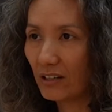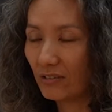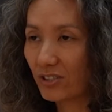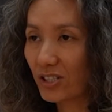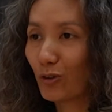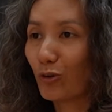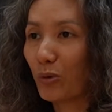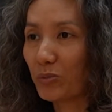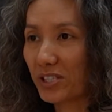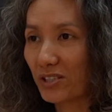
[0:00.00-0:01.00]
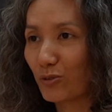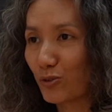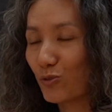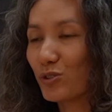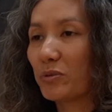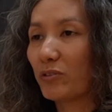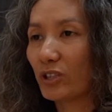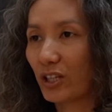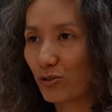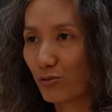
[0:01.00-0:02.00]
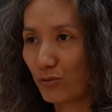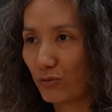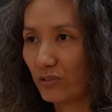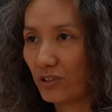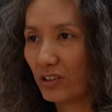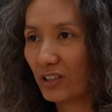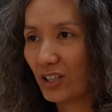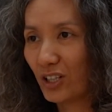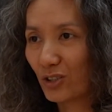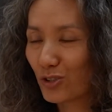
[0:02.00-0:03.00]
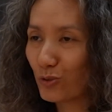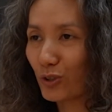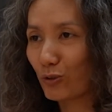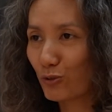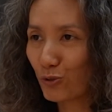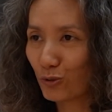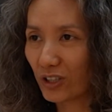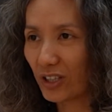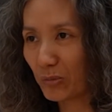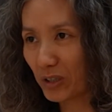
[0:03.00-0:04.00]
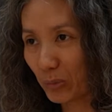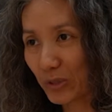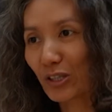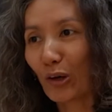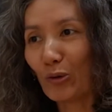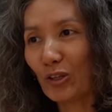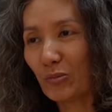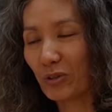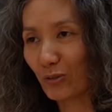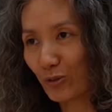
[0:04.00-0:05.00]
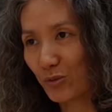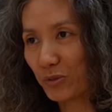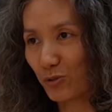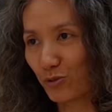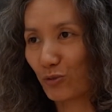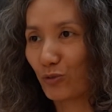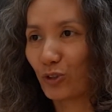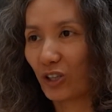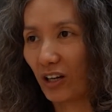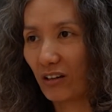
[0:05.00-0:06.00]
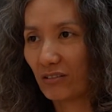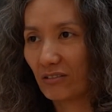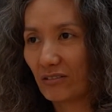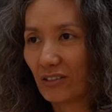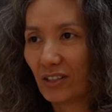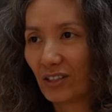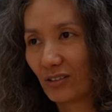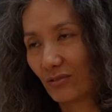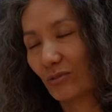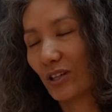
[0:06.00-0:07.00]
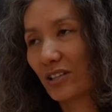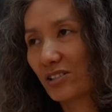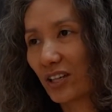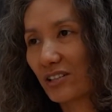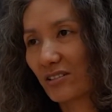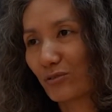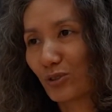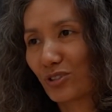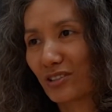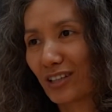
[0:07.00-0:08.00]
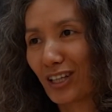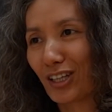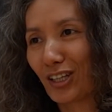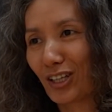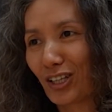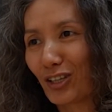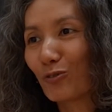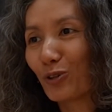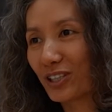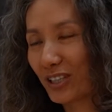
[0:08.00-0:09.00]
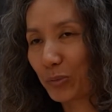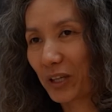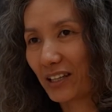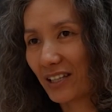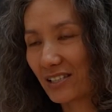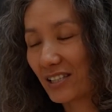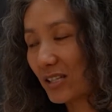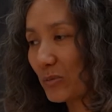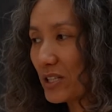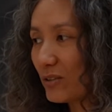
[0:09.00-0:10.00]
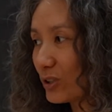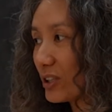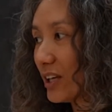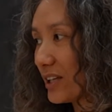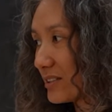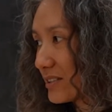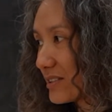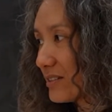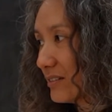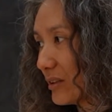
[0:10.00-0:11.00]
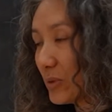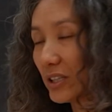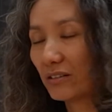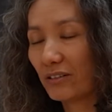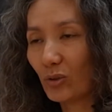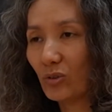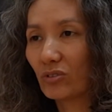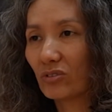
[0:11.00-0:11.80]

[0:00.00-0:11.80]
в незнакомом месте. То есть он себя вот так чувствовал, что он окружен какими-то посторонними, и он себя чувствует вот так. Ну, такая интересная вот э, его интерпретация. На самом деле, вот когда я сделала «Белых ворон»,